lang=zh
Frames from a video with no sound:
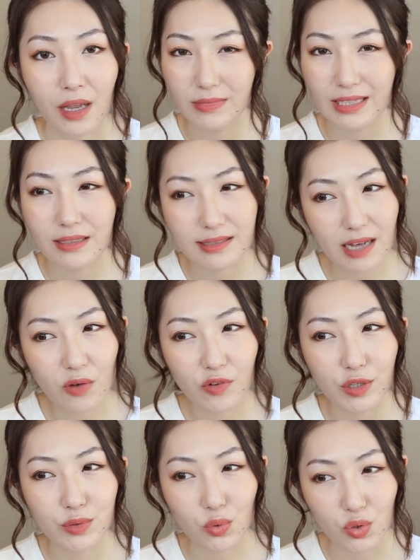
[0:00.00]
那个香
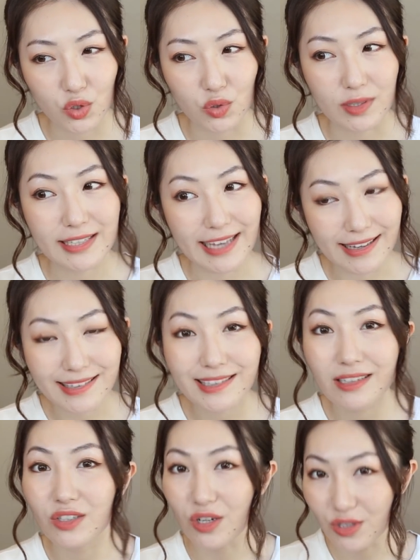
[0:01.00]
味儿就是甜
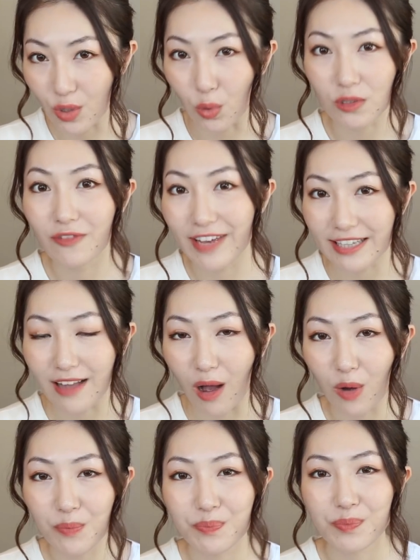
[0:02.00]
杏仁油的味
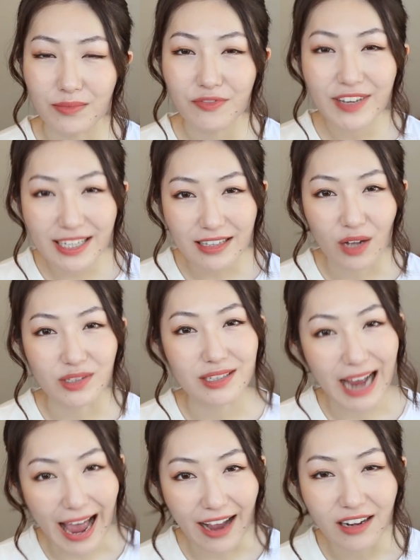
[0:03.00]
道，味道其
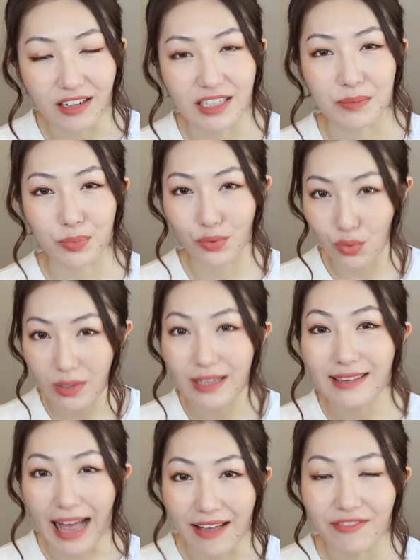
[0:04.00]
实还可以，不是说
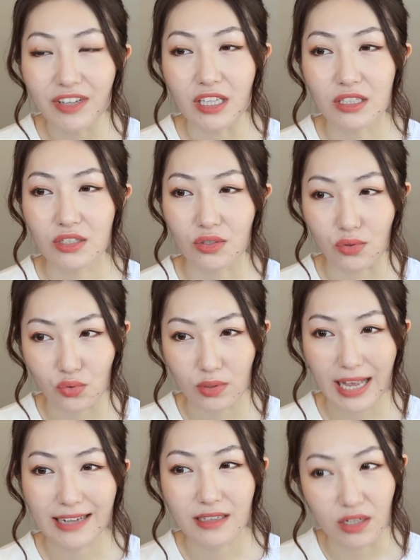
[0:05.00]
难闻，只是说
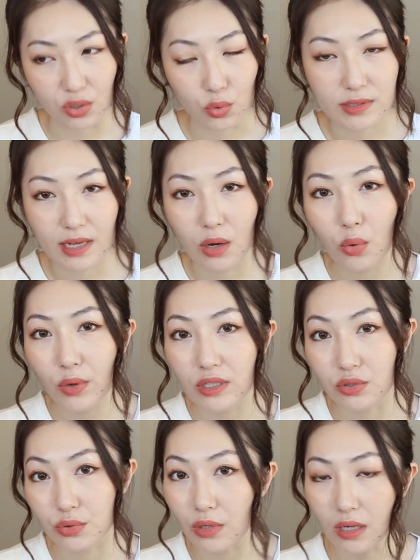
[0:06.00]
它这个留香会
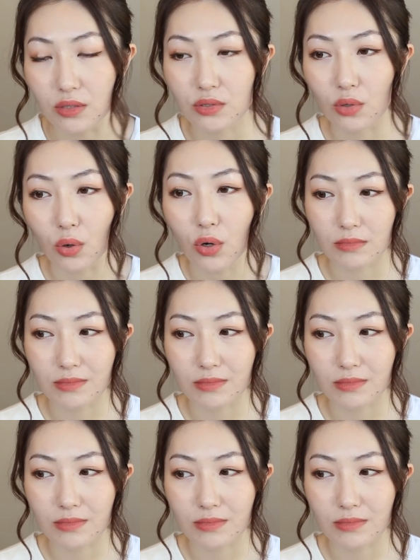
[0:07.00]
持续很久。